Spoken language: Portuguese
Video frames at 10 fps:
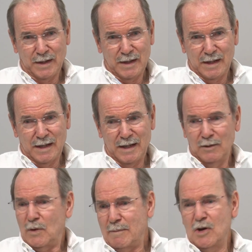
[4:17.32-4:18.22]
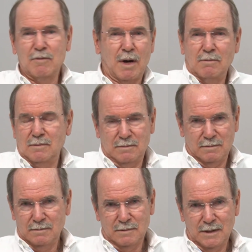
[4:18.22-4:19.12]
Ele não é meu irmão.
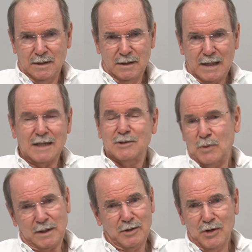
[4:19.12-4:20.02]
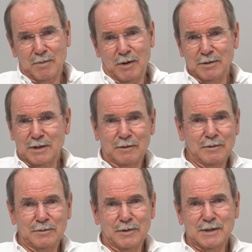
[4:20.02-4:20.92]
Ah, se não é teu irmão,
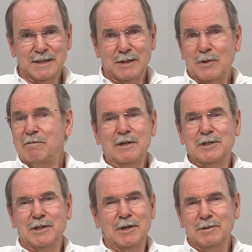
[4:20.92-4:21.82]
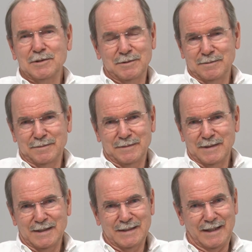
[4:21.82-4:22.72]
então você não é filho de Deus.
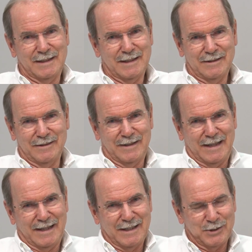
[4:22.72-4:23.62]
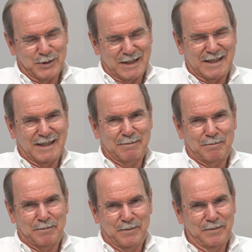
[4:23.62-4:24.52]
Então, é isso é que
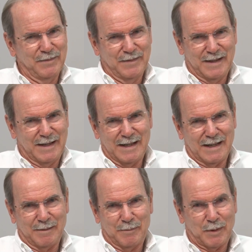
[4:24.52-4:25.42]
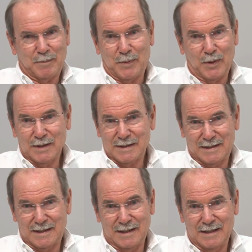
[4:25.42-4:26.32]
é a
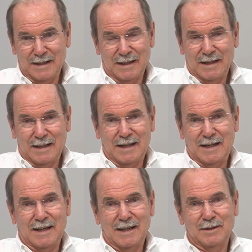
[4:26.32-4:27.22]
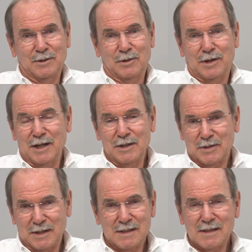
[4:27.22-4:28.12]
proposta é, do
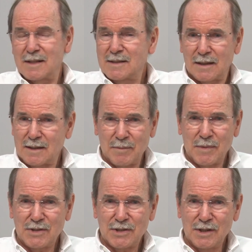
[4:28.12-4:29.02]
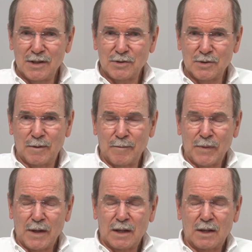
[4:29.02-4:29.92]
Cristo é dizer exatamente isso,
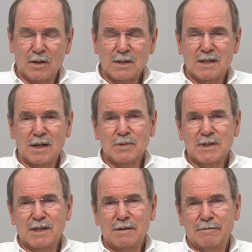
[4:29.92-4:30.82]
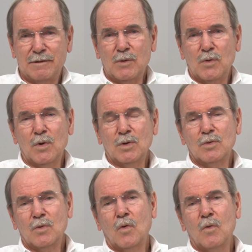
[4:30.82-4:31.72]
que nós temos que ver o
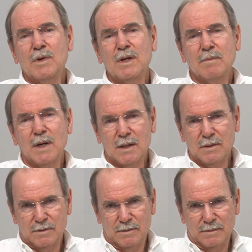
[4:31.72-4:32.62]
outro como irmão.